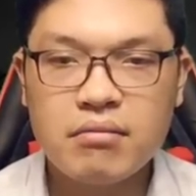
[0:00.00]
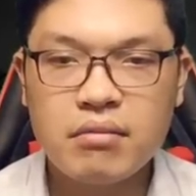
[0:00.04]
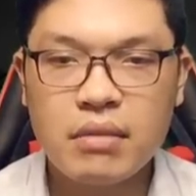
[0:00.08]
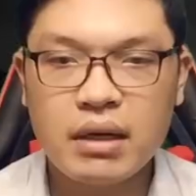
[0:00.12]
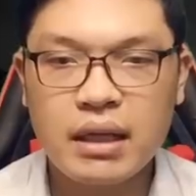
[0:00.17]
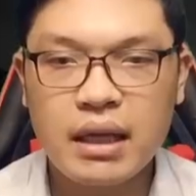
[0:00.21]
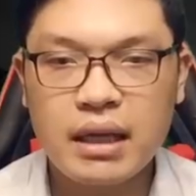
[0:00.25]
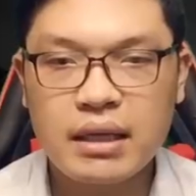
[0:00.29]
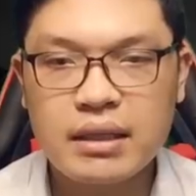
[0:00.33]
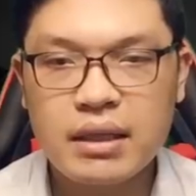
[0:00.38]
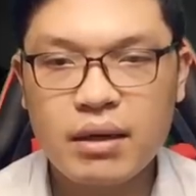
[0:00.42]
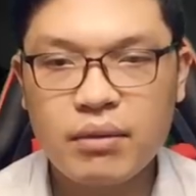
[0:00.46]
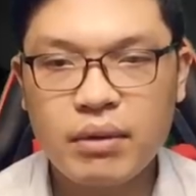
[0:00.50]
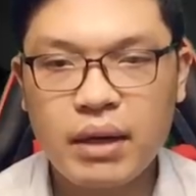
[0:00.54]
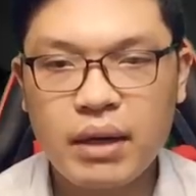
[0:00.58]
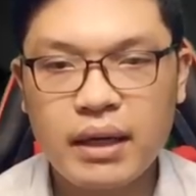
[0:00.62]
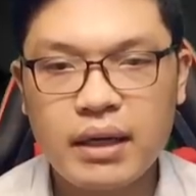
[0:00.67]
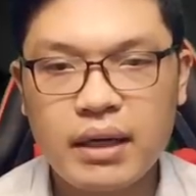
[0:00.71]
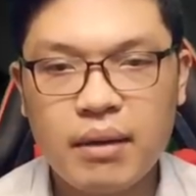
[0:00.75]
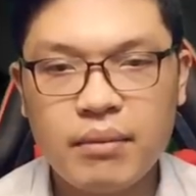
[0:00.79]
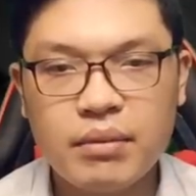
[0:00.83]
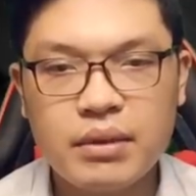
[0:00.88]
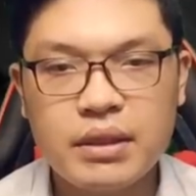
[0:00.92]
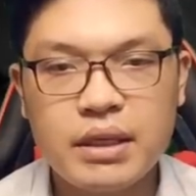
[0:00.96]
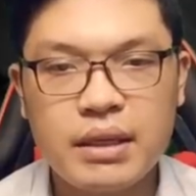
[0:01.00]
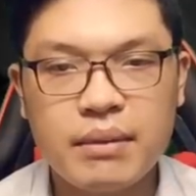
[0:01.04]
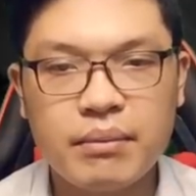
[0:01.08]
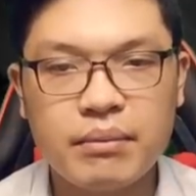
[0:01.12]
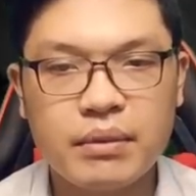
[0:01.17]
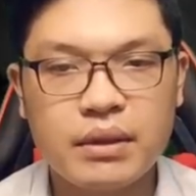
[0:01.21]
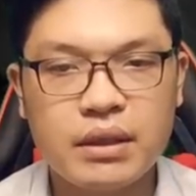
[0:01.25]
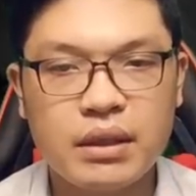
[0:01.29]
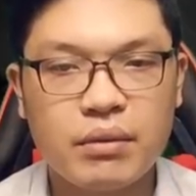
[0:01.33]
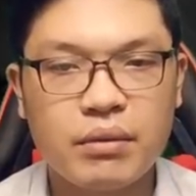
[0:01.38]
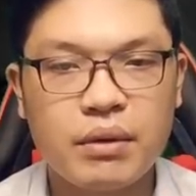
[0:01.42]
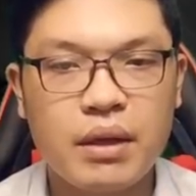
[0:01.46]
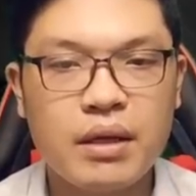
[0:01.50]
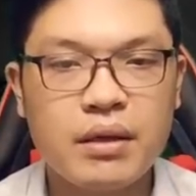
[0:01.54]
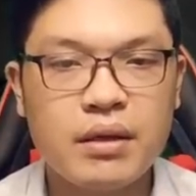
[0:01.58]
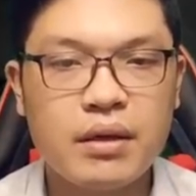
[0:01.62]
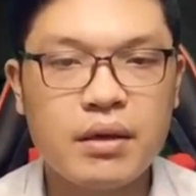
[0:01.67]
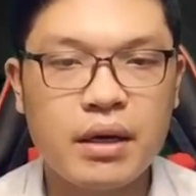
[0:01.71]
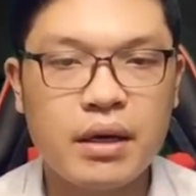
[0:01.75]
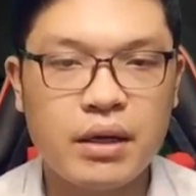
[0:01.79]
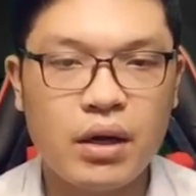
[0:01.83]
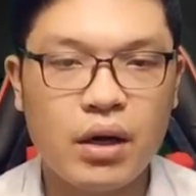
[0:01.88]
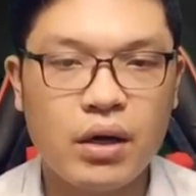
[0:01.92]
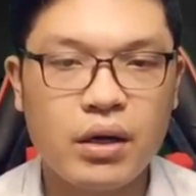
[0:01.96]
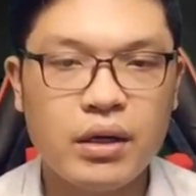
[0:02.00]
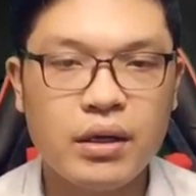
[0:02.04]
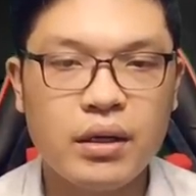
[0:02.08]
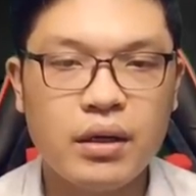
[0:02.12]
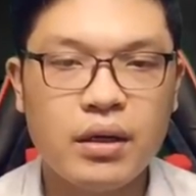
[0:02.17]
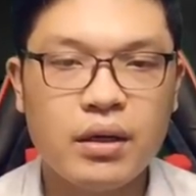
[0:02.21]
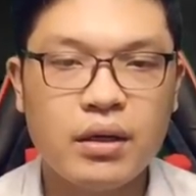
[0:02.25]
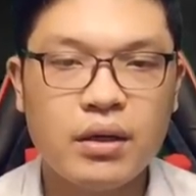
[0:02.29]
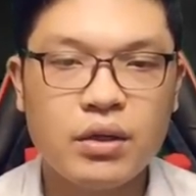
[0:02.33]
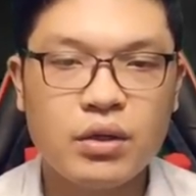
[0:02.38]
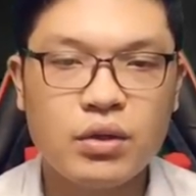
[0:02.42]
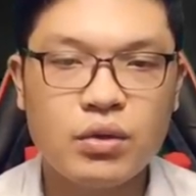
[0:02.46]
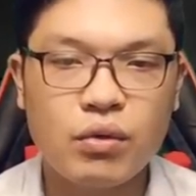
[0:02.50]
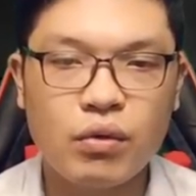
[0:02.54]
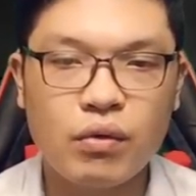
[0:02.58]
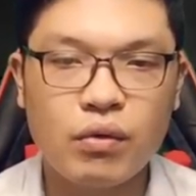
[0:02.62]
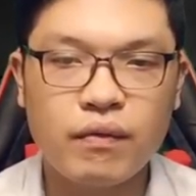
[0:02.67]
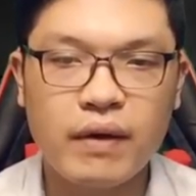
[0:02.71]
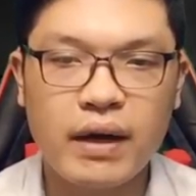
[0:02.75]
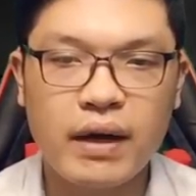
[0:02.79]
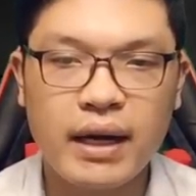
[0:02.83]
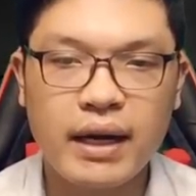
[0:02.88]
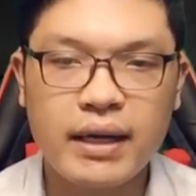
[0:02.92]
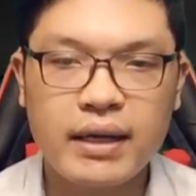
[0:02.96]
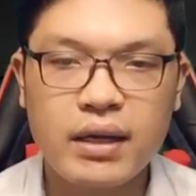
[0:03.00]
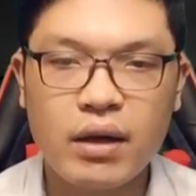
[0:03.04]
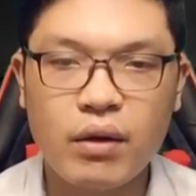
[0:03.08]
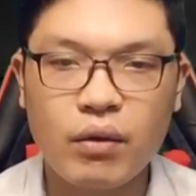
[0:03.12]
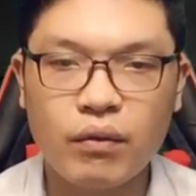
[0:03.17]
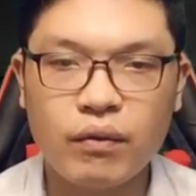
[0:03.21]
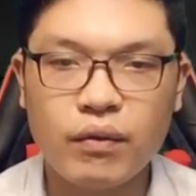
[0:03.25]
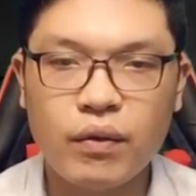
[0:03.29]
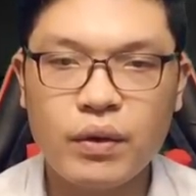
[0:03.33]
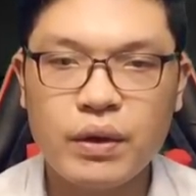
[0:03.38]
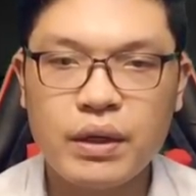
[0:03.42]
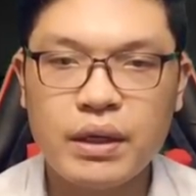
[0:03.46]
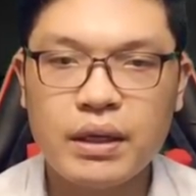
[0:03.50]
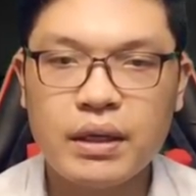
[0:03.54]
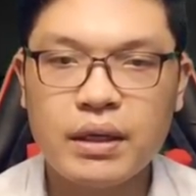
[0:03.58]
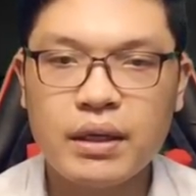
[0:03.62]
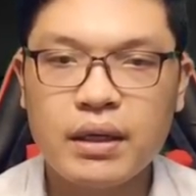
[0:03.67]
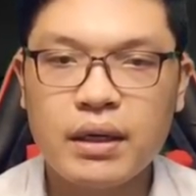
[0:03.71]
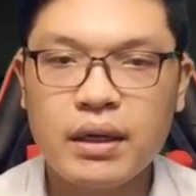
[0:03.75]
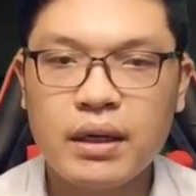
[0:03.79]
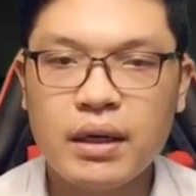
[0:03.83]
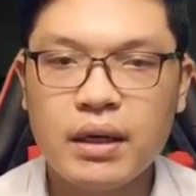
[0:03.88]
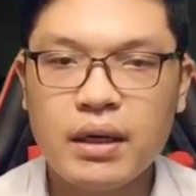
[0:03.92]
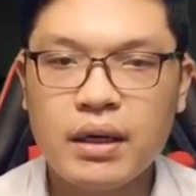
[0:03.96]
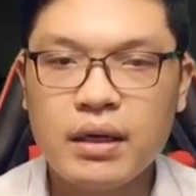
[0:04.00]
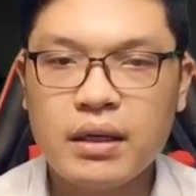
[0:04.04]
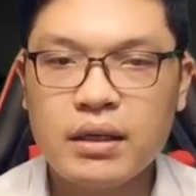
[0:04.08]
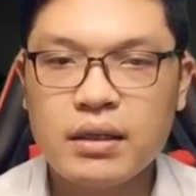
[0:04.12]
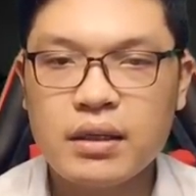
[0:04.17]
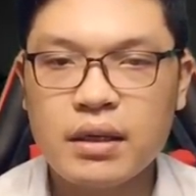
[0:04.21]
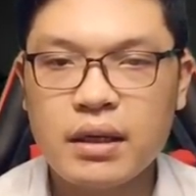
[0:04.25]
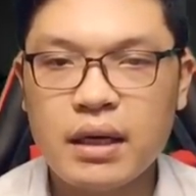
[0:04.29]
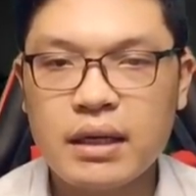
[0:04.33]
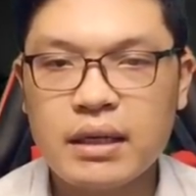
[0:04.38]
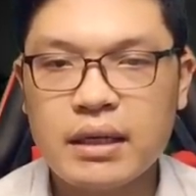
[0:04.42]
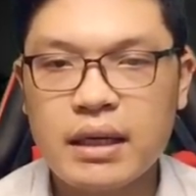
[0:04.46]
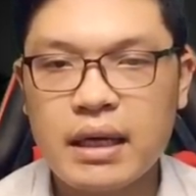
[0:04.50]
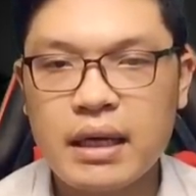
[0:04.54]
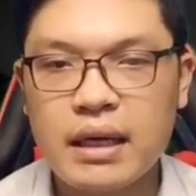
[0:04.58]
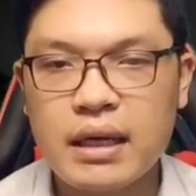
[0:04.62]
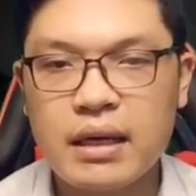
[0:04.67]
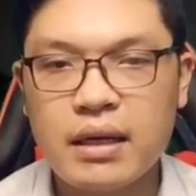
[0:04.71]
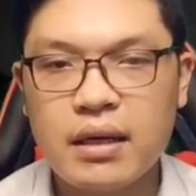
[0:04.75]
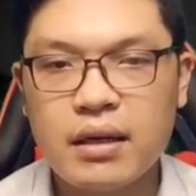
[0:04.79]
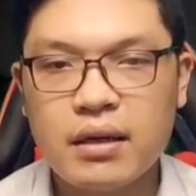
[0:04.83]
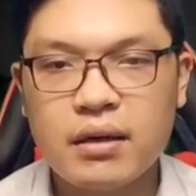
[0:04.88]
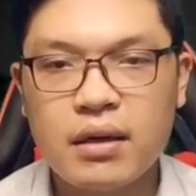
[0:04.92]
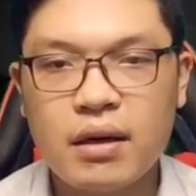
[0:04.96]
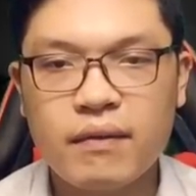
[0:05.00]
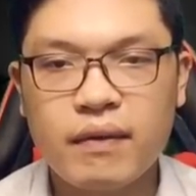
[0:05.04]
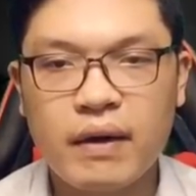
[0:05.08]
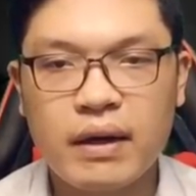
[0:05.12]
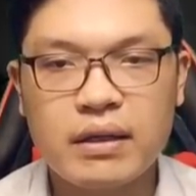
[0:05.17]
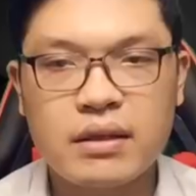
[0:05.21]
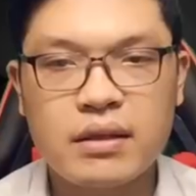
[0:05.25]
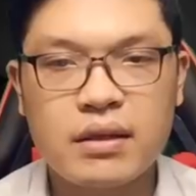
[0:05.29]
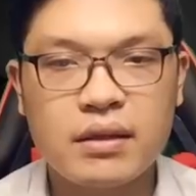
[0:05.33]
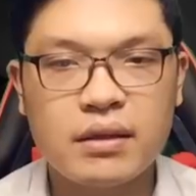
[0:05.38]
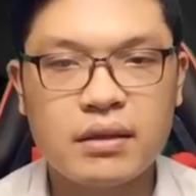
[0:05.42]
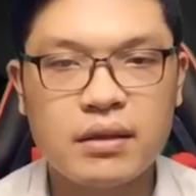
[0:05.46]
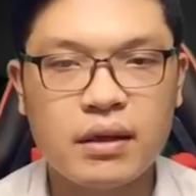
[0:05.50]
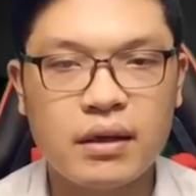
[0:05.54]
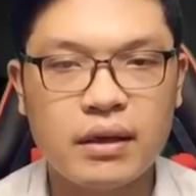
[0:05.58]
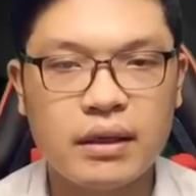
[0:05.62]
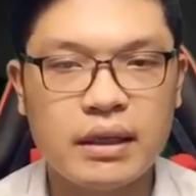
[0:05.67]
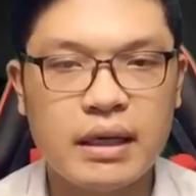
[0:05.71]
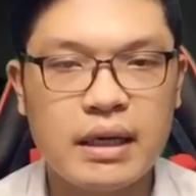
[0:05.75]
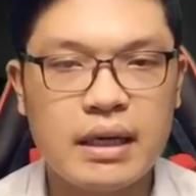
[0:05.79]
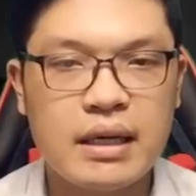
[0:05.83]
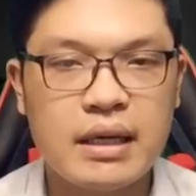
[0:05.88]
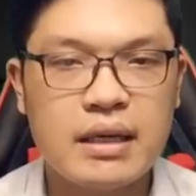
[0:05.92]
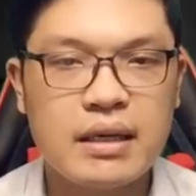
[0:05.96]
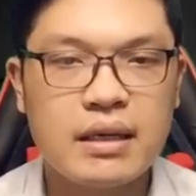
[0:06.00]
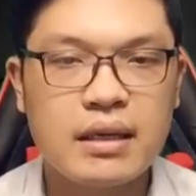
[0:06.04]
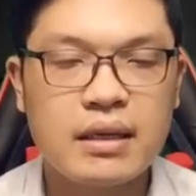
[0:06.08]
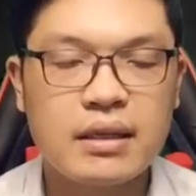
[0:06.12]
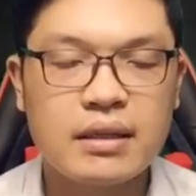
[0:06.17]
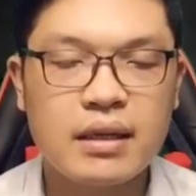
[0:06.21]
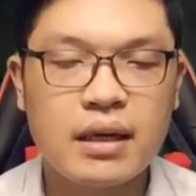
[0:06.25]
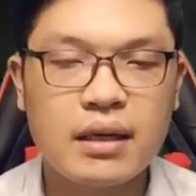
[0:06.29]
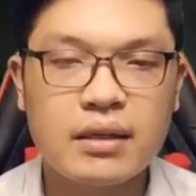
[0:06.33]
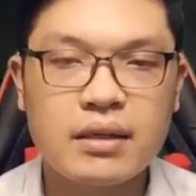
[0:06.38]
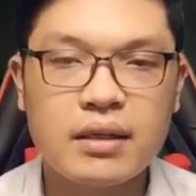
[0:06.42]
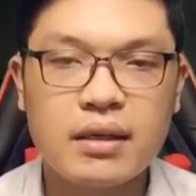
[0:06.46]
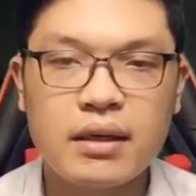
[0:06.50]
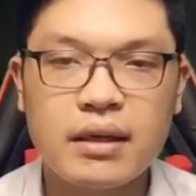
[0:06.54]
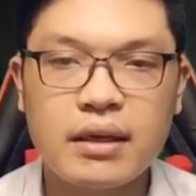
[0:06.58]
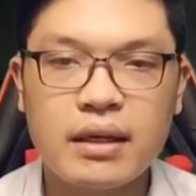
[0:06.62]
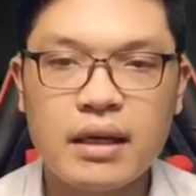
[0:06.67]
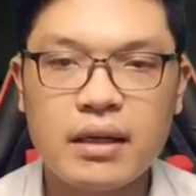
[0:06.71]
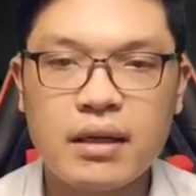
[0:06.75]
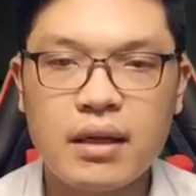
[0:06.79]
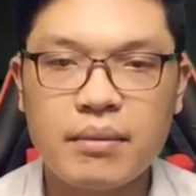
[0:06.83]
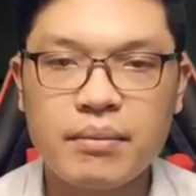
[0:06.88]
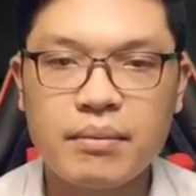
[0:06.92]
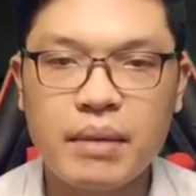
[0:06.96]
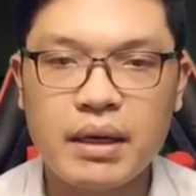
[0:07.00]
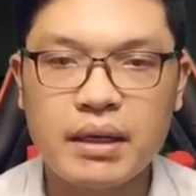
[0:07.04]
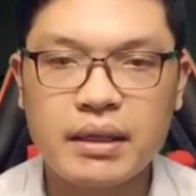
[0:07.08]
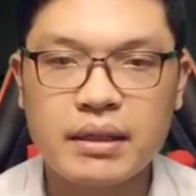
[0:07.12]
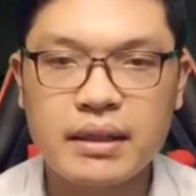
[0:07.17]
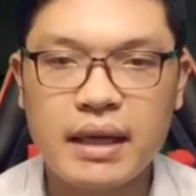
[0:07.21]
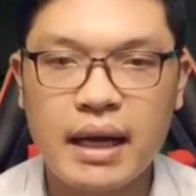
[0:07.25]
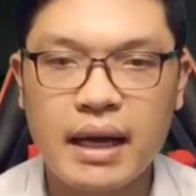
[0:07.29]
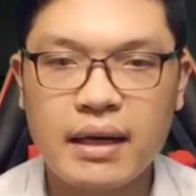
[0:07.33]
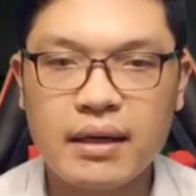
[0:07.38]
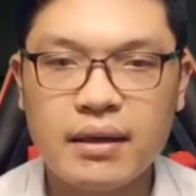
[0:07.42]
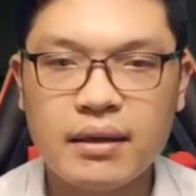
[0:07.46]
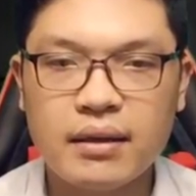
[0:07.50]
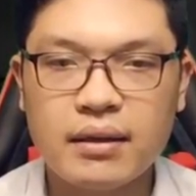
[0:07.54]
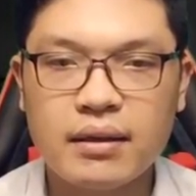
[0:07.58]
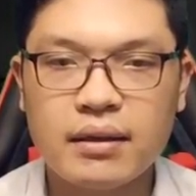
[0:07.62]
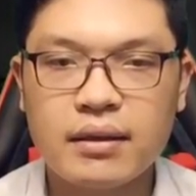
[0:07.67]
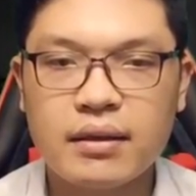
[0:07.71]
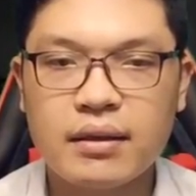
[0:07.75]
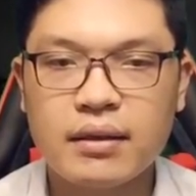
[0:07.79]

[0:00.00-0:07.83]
Màn tiệc rượu này đắm chìm trong tiếng cười nói, chủ và khách đều vui. Cho đến khi Khương Vạn Sơn rời đi, sắc trời đã tầm mờ sáng.